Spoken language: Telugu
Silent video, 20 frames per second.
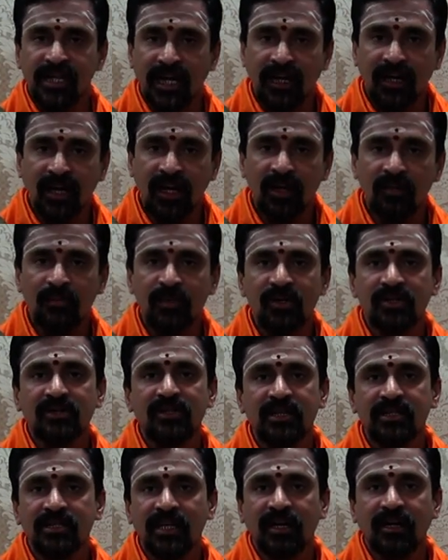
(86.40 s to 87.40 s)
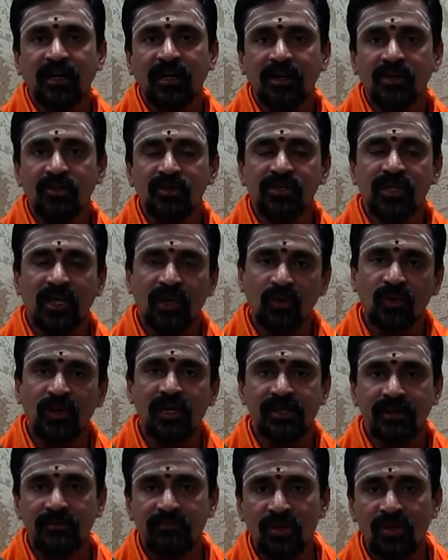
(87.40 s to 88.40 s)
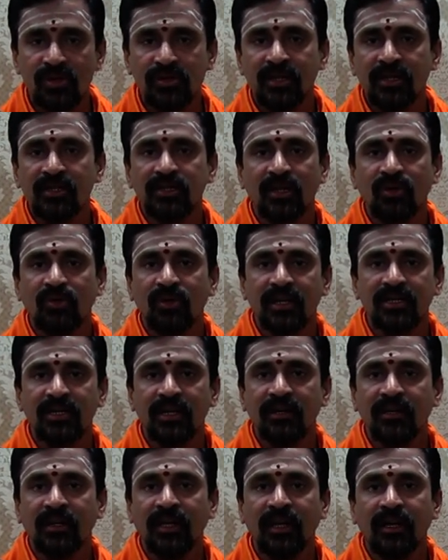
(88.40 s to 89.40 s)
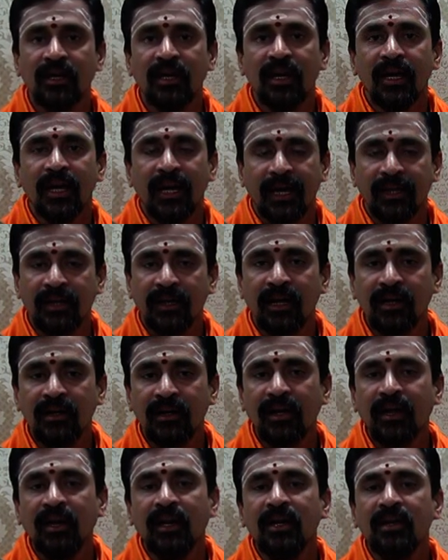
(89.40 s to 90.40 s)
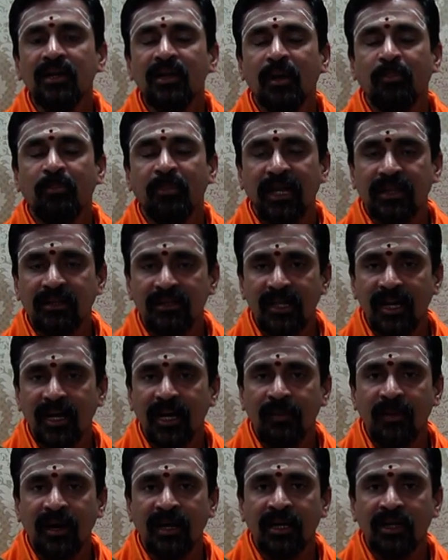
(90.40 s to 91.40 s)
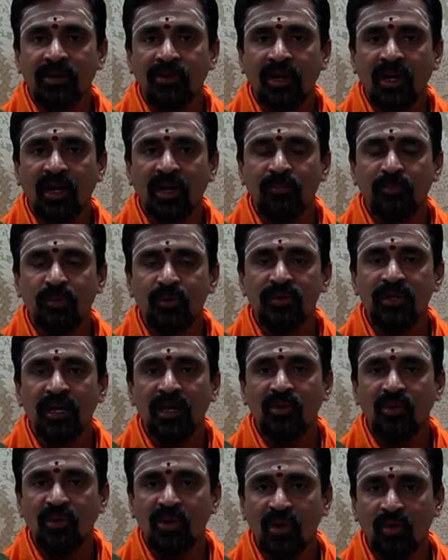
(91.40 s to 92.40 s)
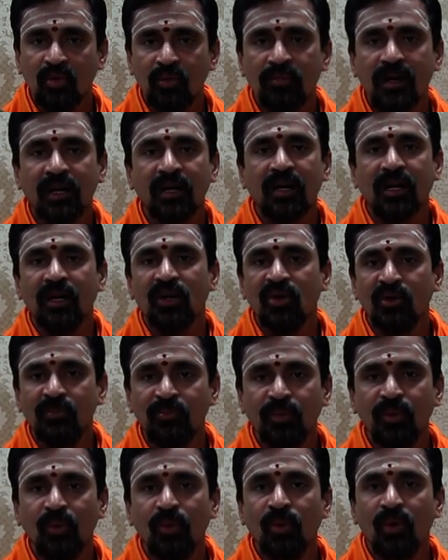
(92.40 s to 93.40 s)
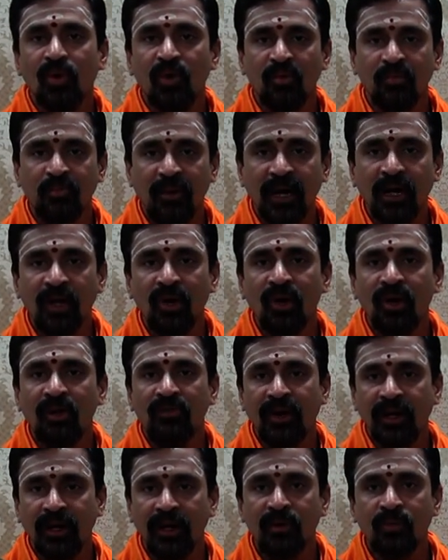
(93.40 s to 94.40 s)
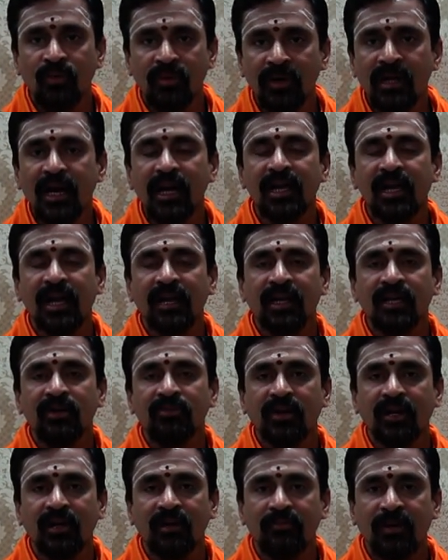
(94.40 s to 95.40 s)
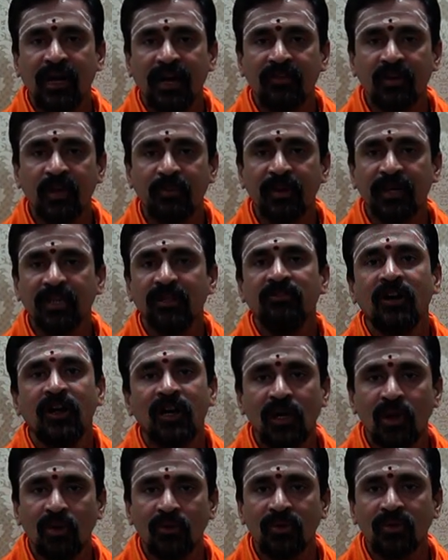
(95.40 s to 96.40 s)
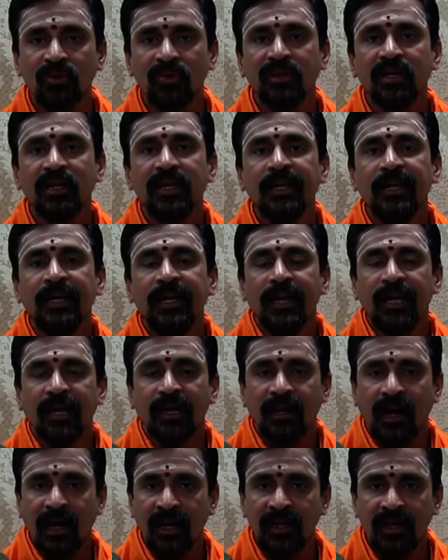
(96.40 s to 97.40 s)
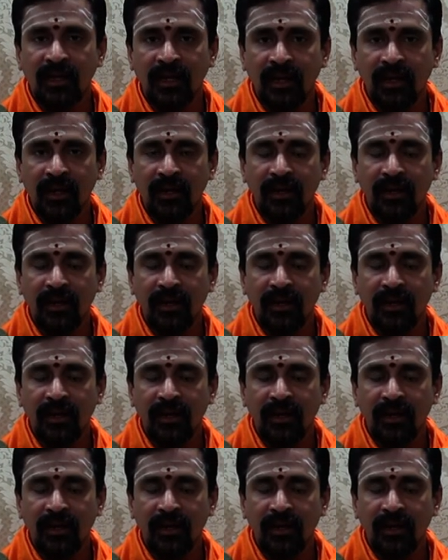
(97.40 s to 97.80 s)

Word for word: చక్కెరను పోస్తే చక్కెరను చెరుకు రసం పోస్తే చెరుకు రసాన్ని ఎందుకంటే ప్రత్యేకమైనటువంటి ఒక పూజలకు ఒక కొబ్బరికాయో పూలో పండ్లో ఇవన్నీ ఉండాలి అనేటువంటి ఒక భావన ప్రతి వాళ్ళలో ఉంటుంది కానీ